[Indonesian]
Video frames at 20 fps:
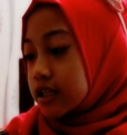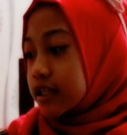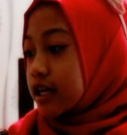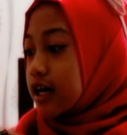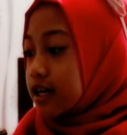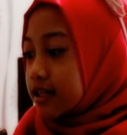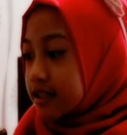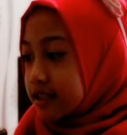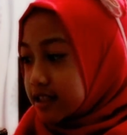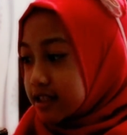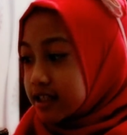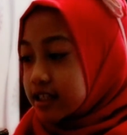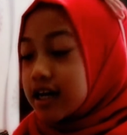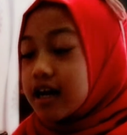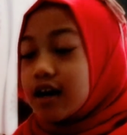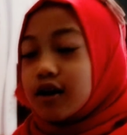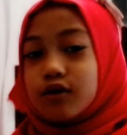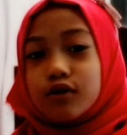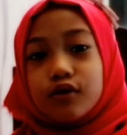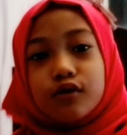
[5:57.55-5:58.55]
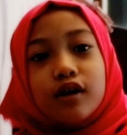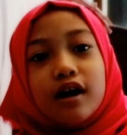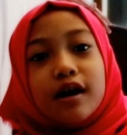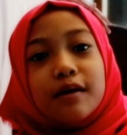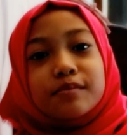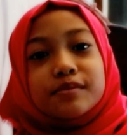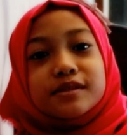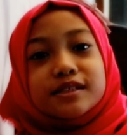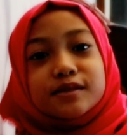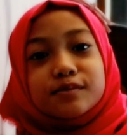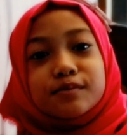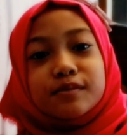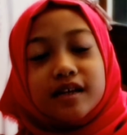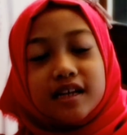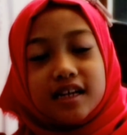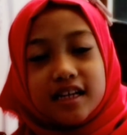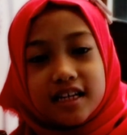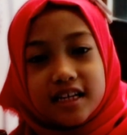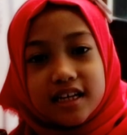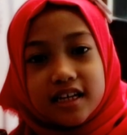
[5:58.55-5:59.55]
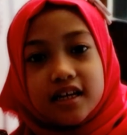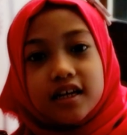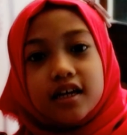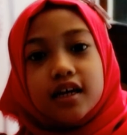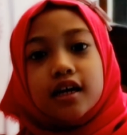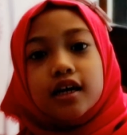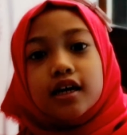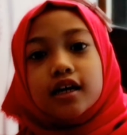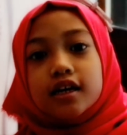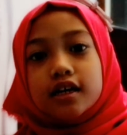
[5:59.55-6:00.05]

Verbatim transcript: Tadi aku habis beli